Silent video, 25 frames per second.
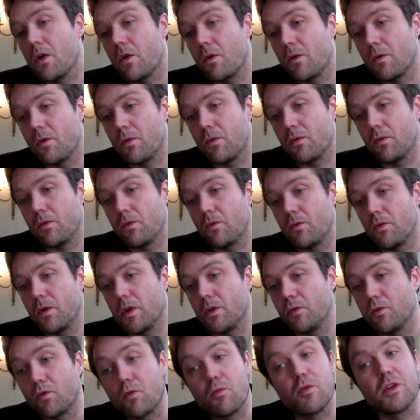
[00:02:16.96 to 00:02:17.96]
Euh, et
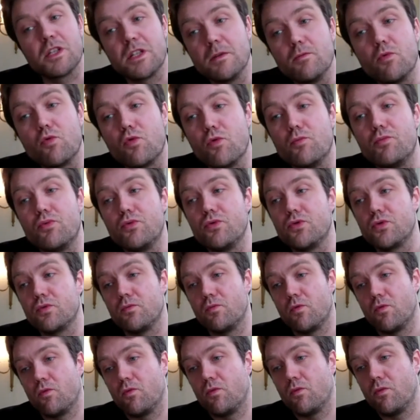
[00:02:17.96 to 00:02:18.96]
donc moi, c'est beaucoup plus
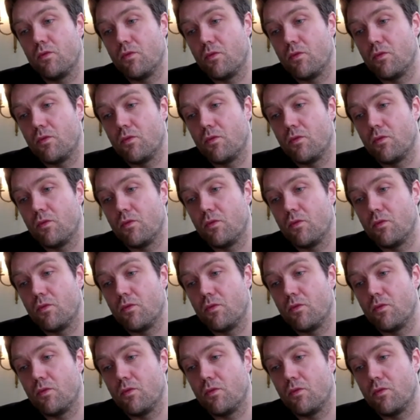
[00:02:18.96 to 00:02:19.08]
mon,